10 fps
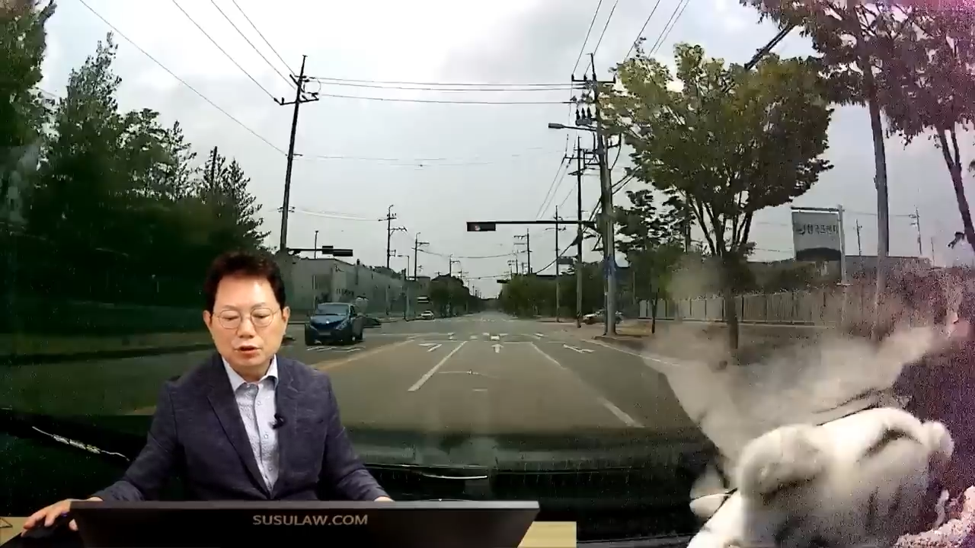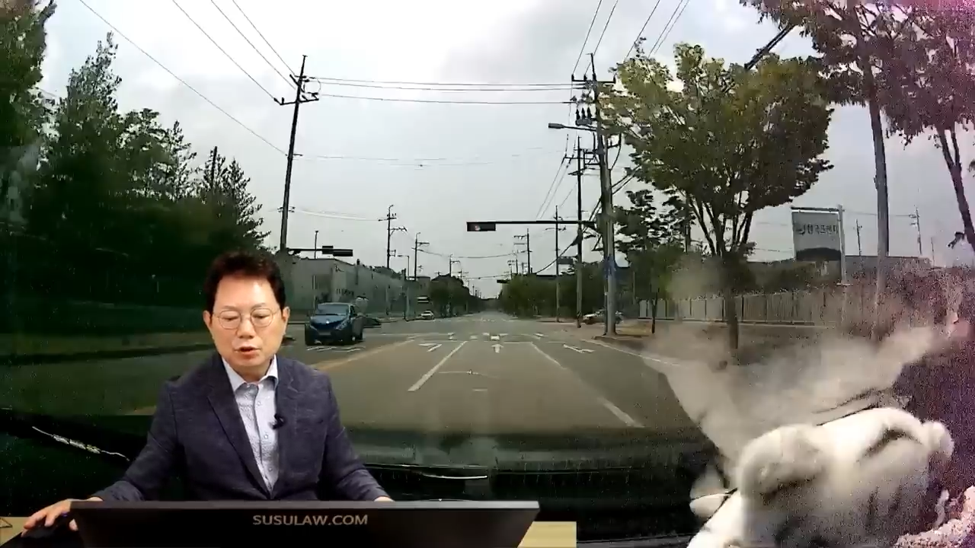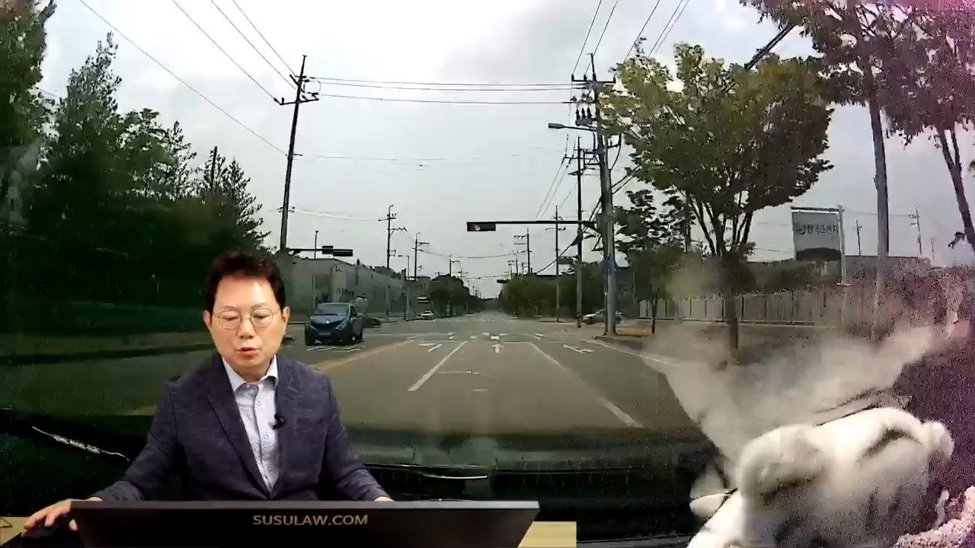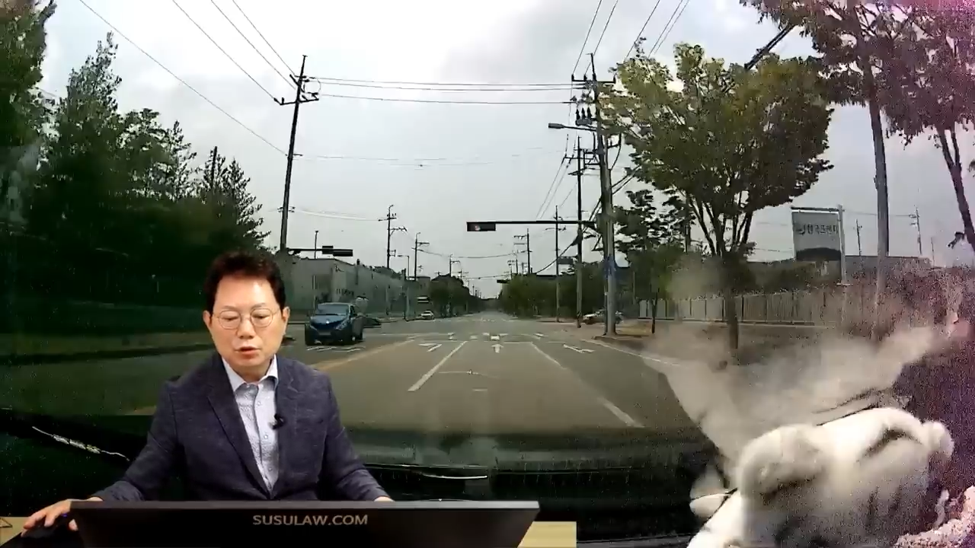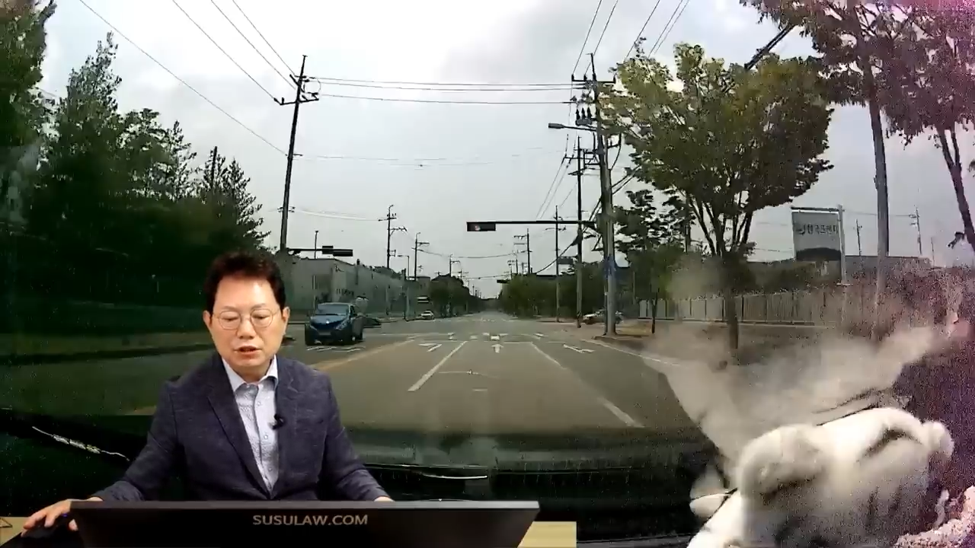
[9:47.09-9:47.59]

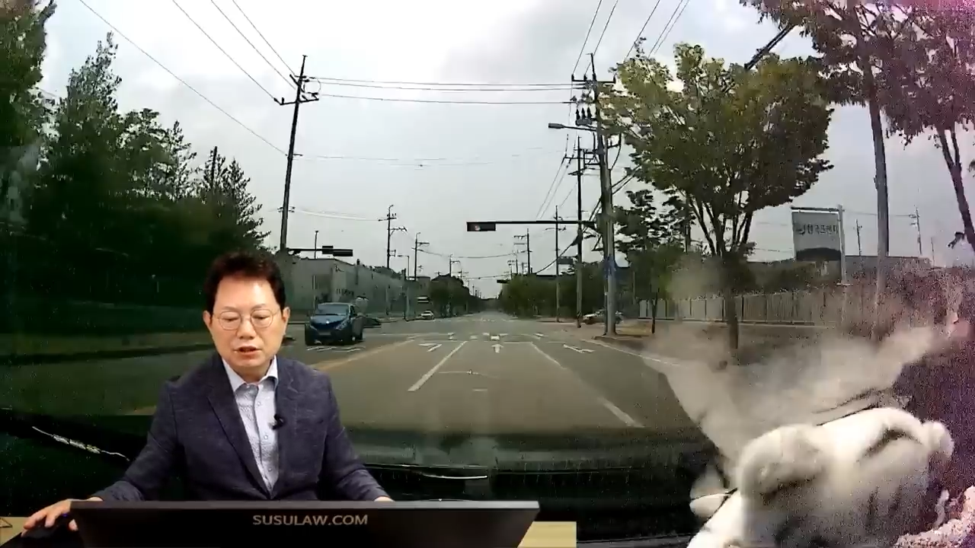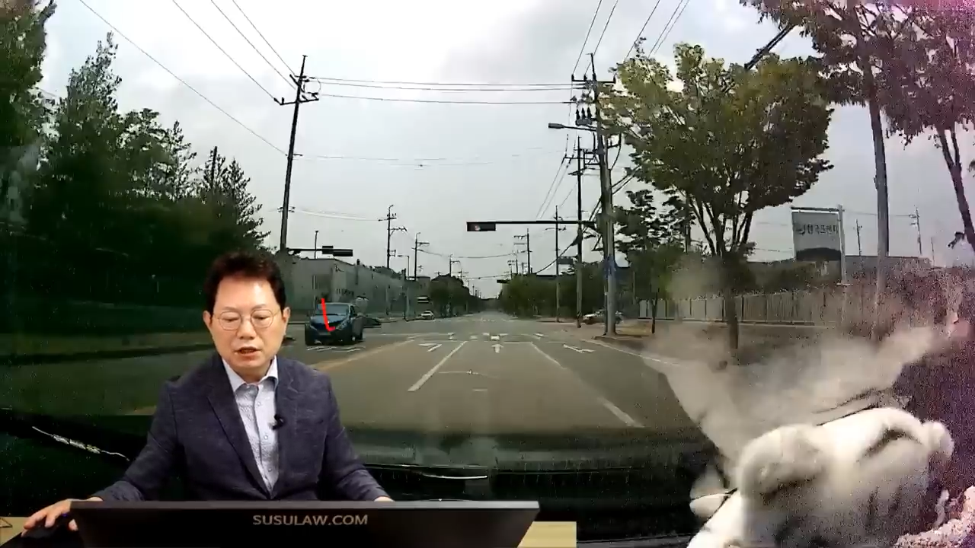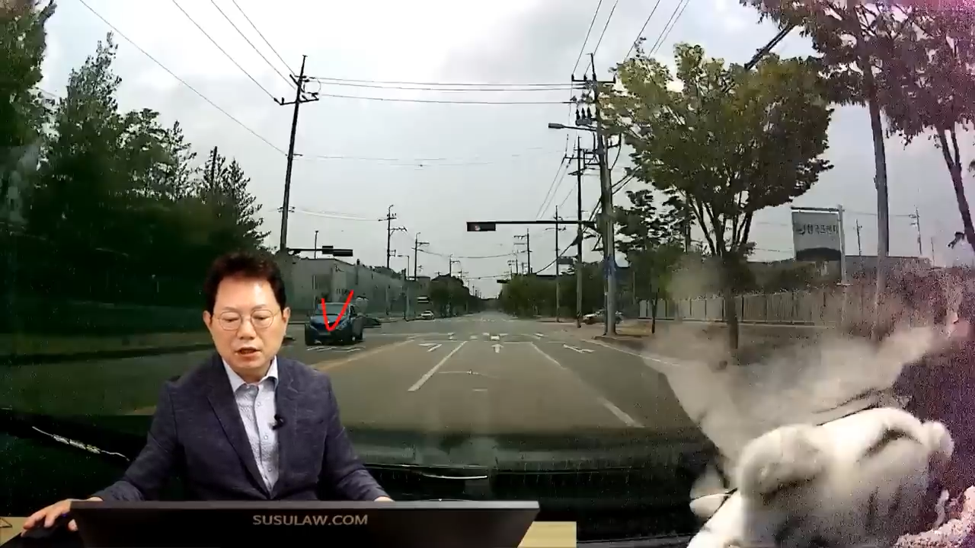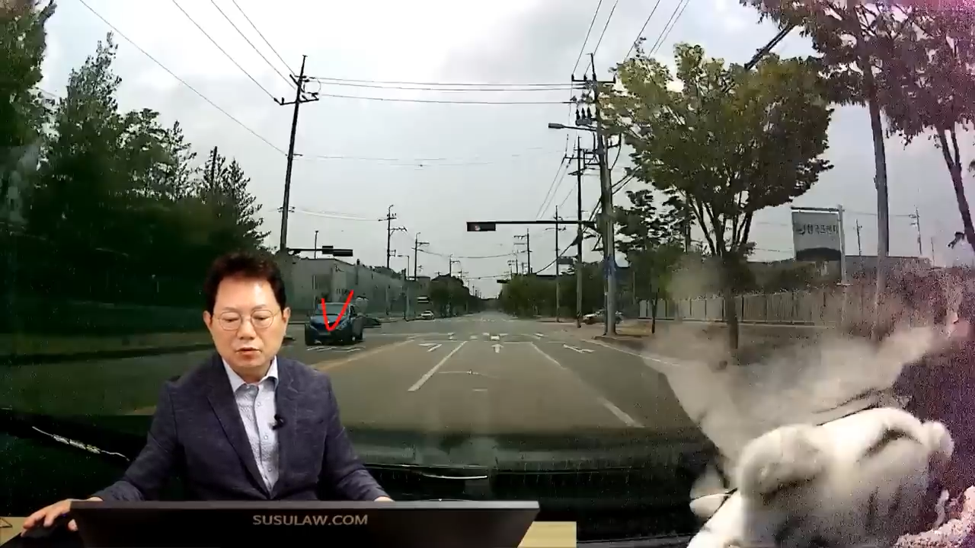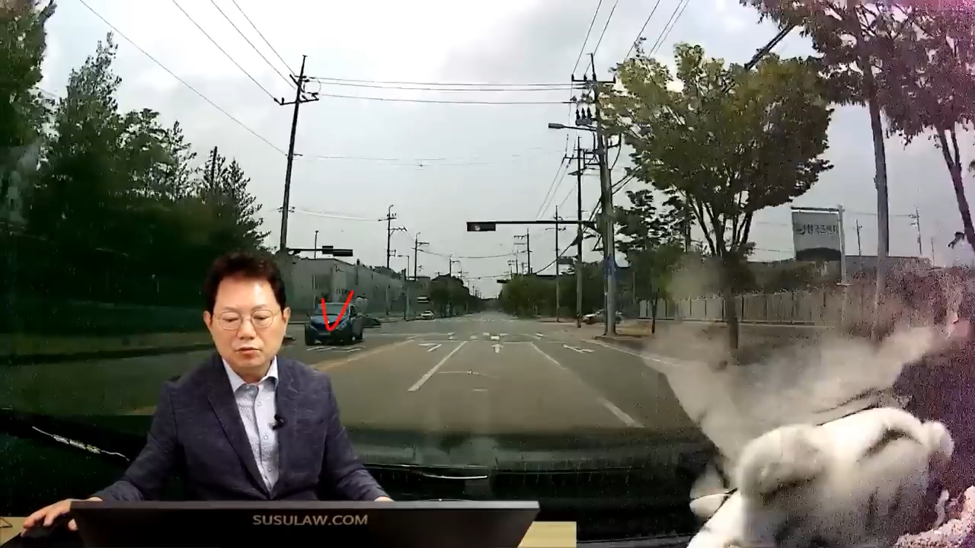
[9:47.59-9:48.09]
차도 요 차
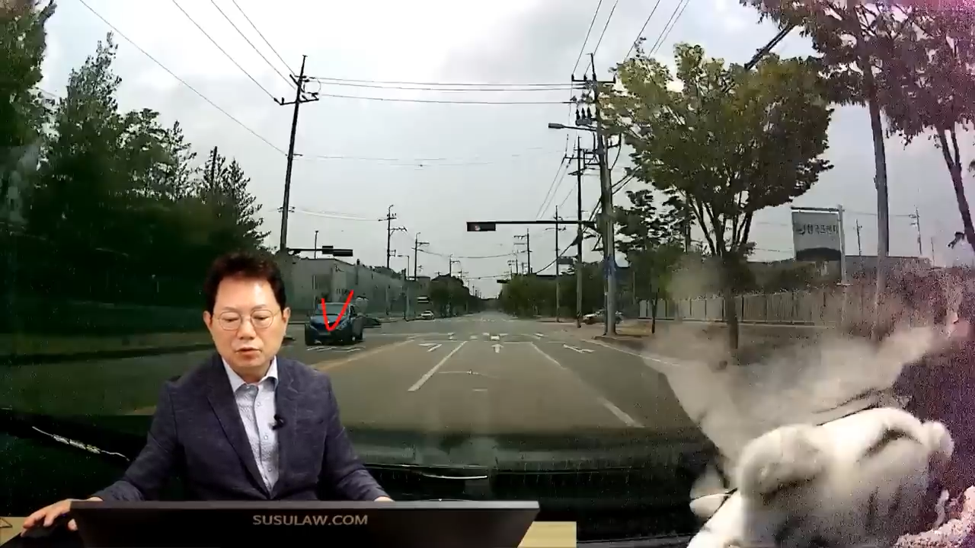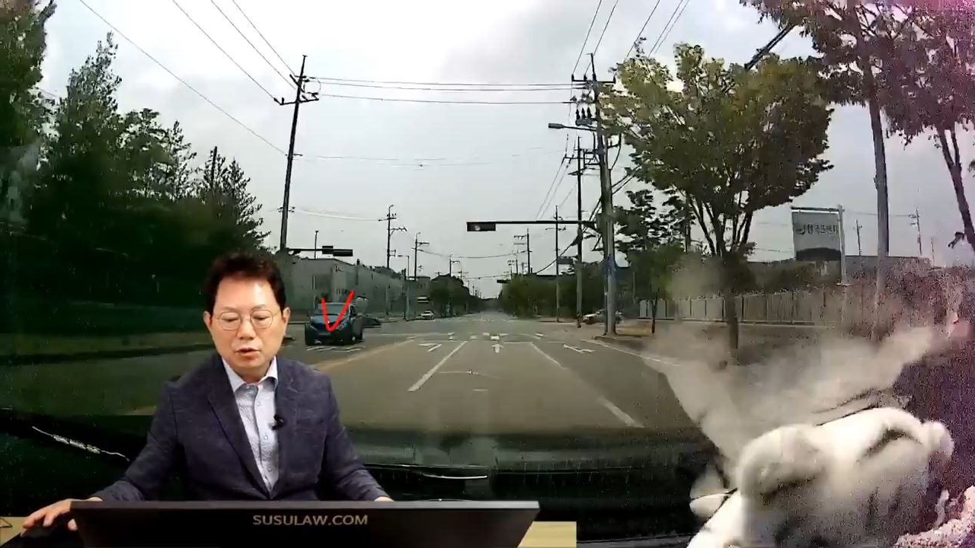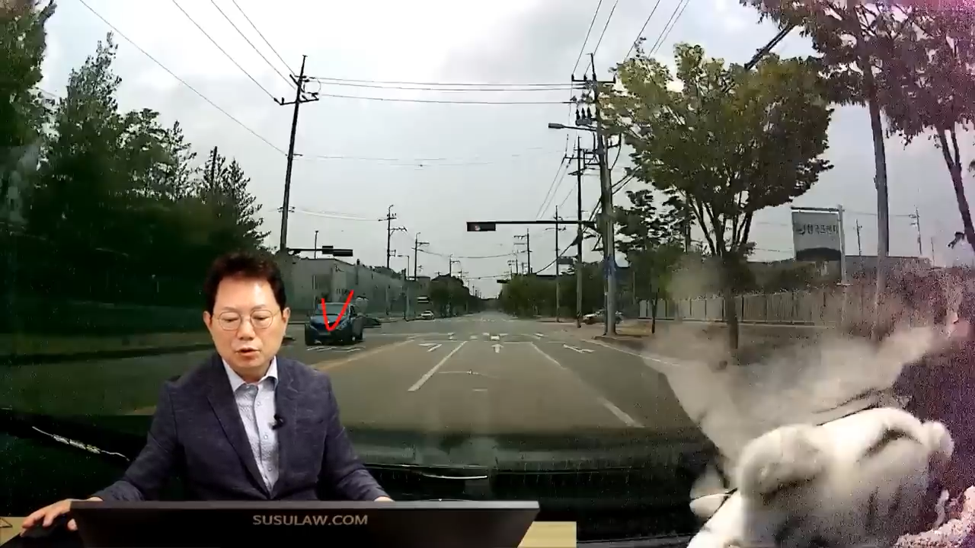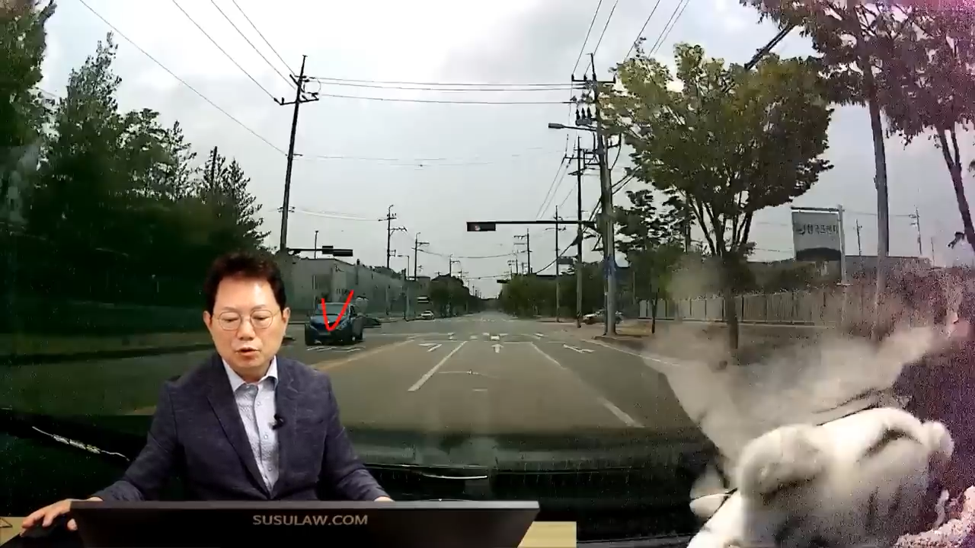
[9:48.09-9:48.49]
지나가고